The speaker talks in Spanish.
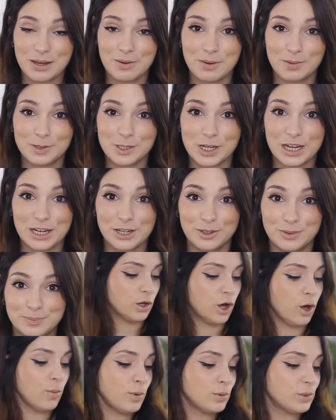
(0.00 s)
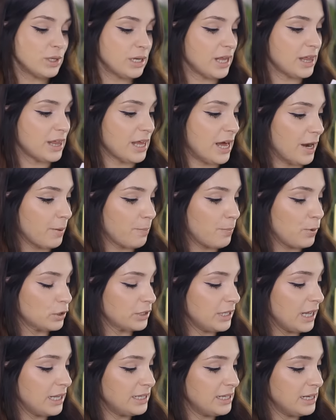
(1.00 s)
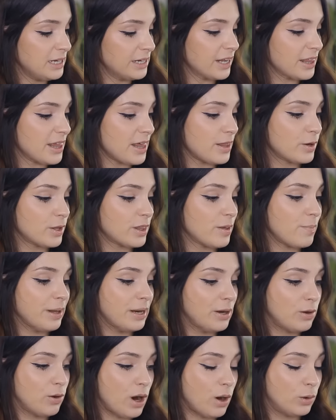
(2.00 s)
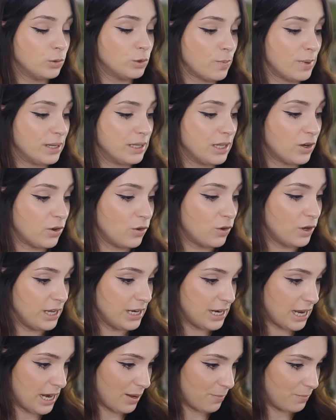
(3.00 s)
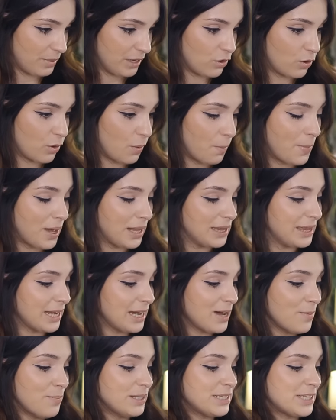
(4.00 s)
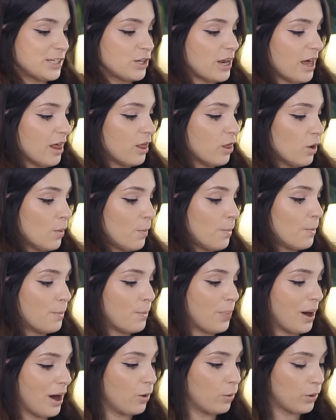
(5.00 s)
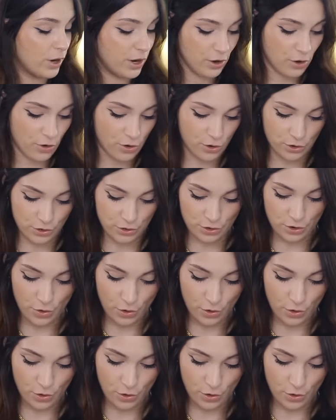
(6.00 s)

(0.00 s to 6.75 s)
Vamos al lío. ¿Cómo utilizar portátil rizador de pelo automático inalámbrico? Mantenga presionado Power On